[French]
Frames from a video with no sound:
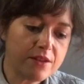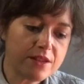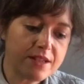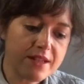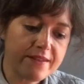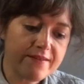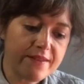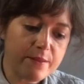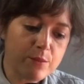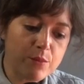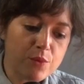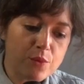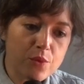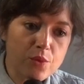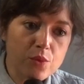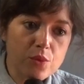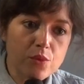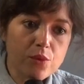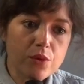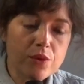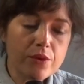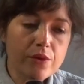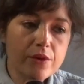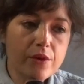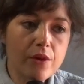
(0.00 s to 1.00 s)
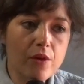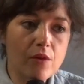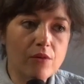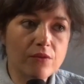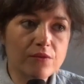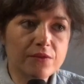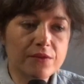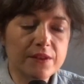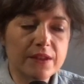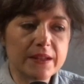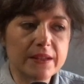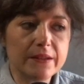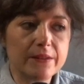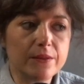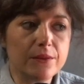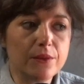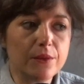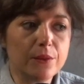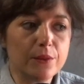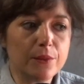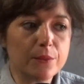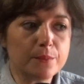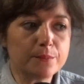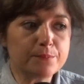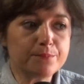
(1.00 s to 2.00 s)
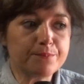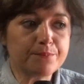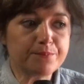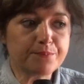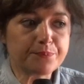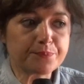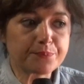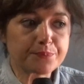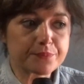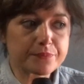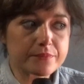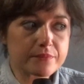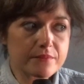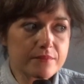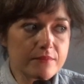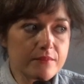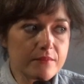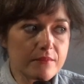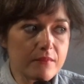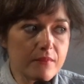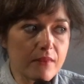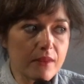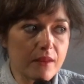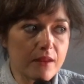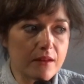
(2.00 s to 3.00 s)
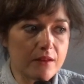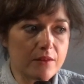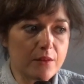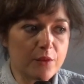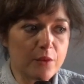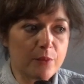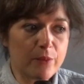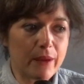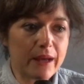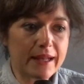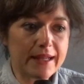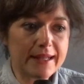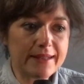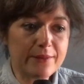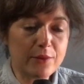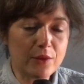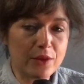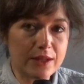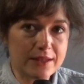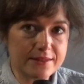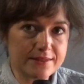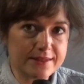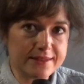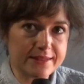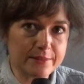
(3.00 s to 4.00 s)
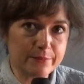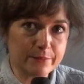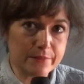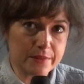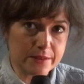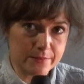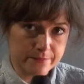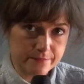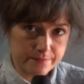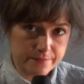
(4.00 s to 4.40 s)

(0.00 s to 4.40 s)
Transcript: J'avais beaucoup euh, envie de, mm, de parler de l'intime